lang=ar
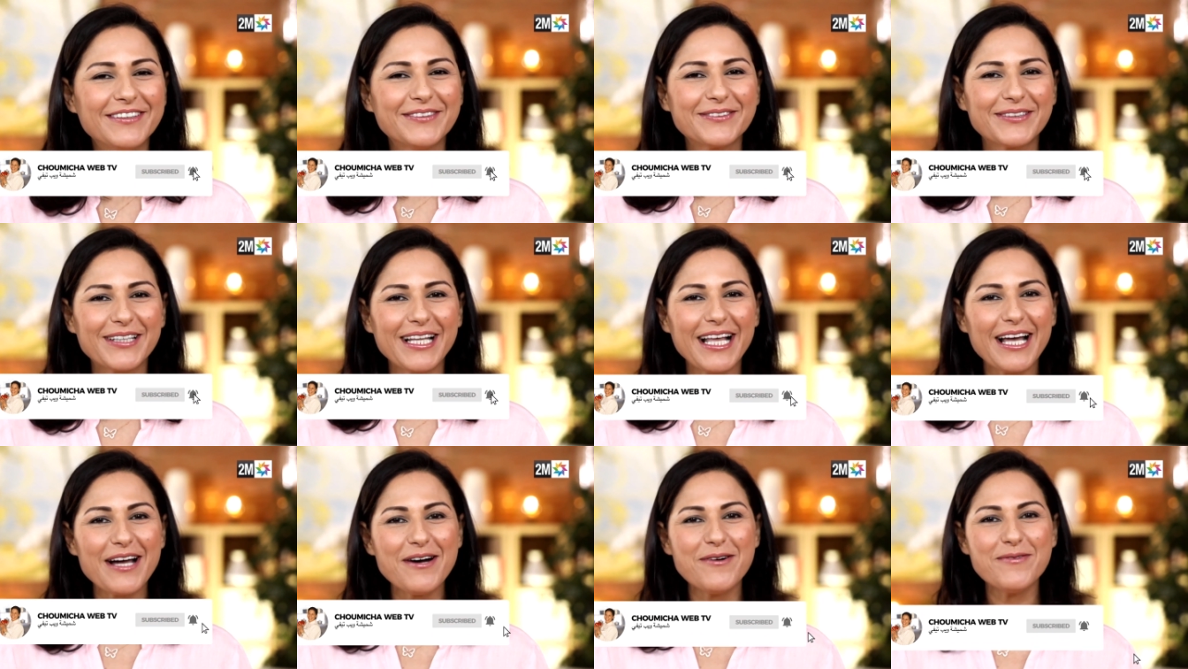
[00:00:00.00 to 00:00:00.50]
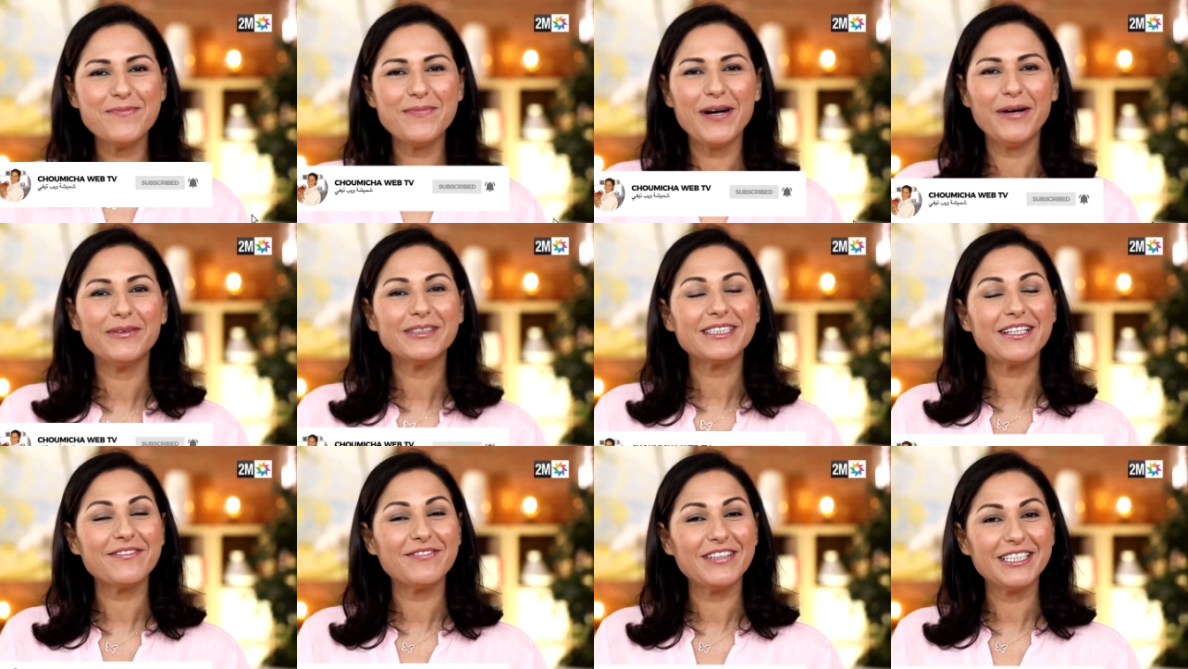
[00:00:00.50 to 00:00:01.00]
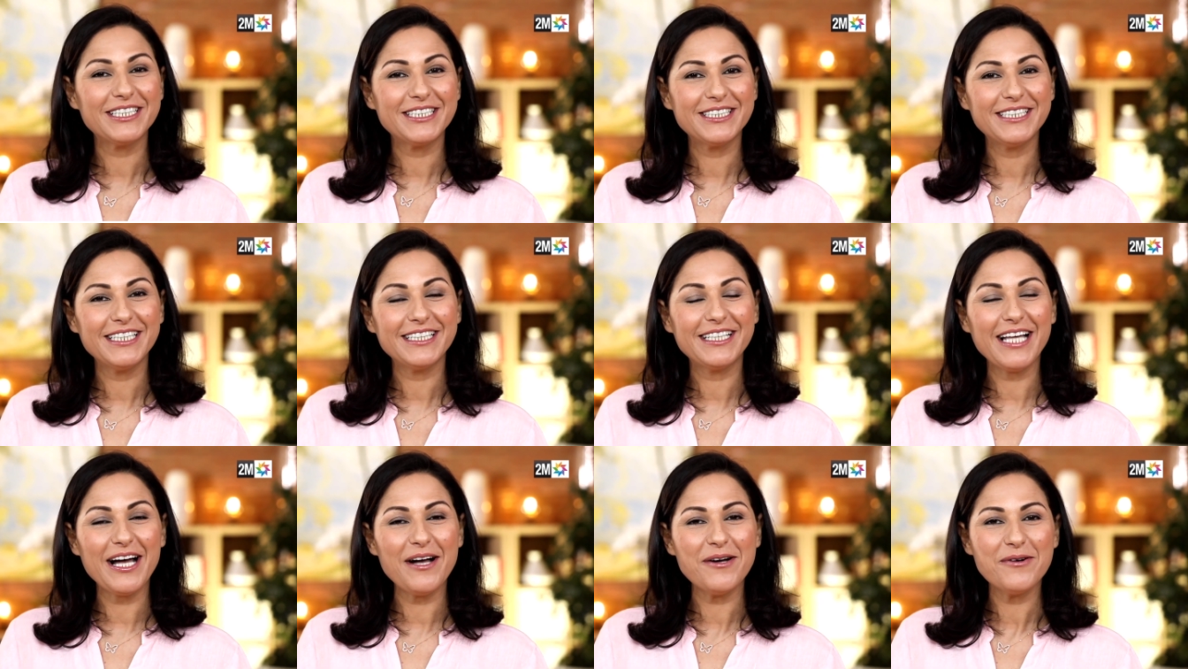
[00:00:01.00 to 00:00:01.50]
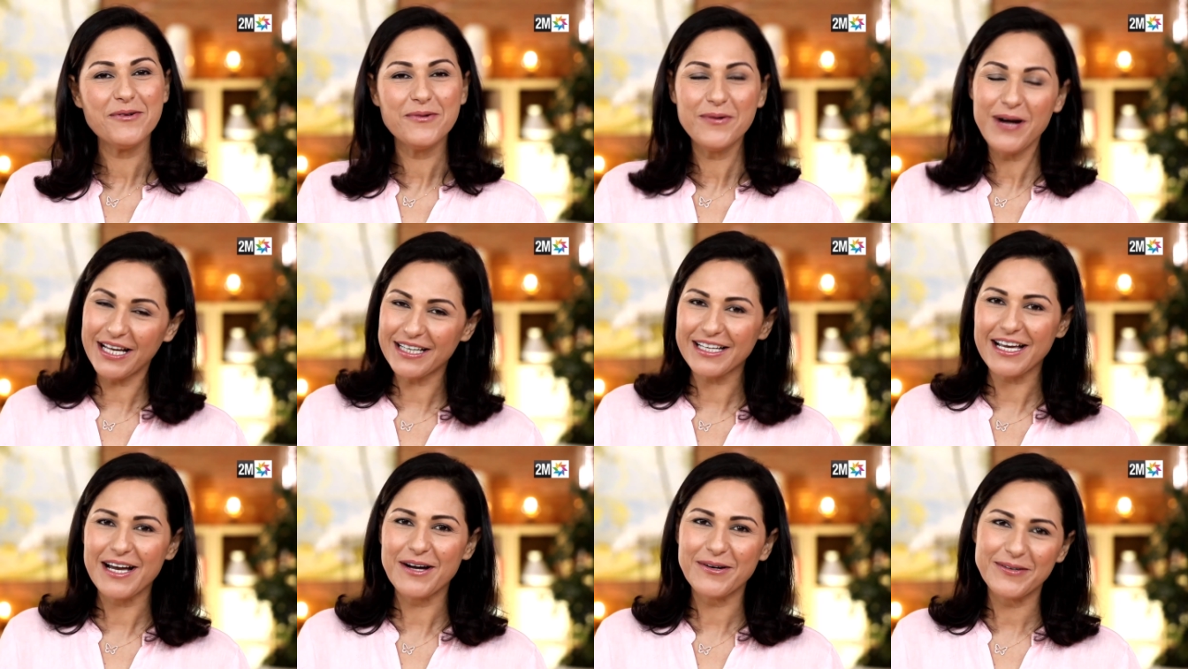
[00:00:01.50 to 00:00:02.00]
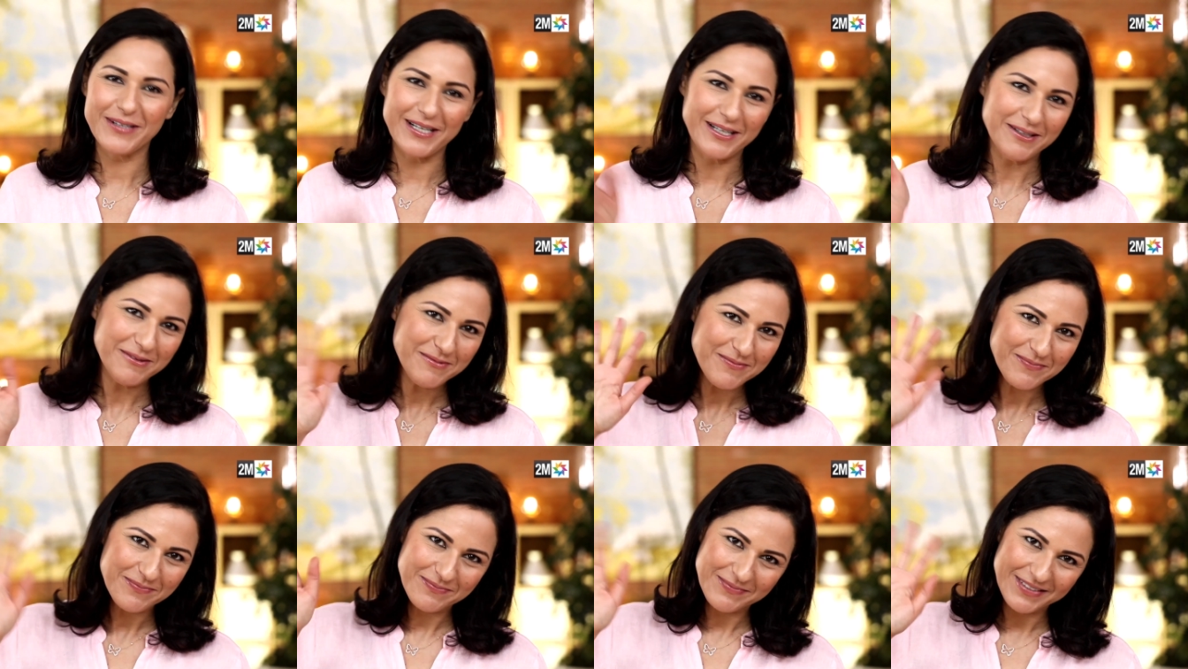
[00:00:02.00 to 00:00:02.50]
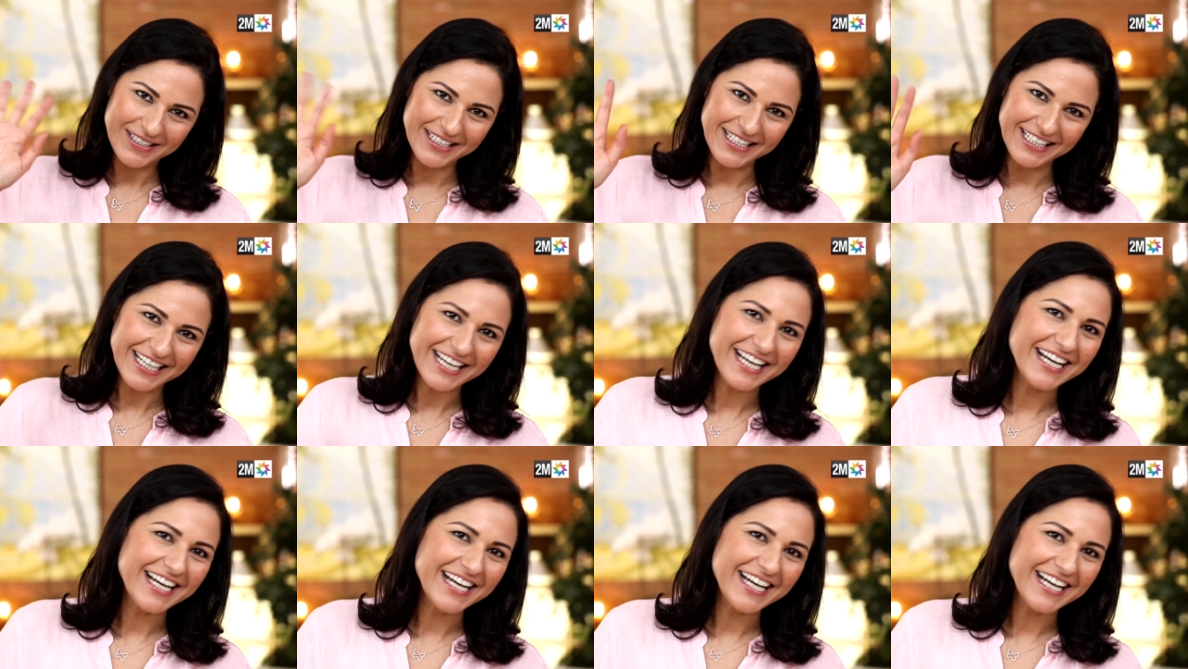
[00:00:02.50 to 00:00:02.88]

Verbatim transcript: ونتلقاو مع وصفه جديده وحلقه اخرى الى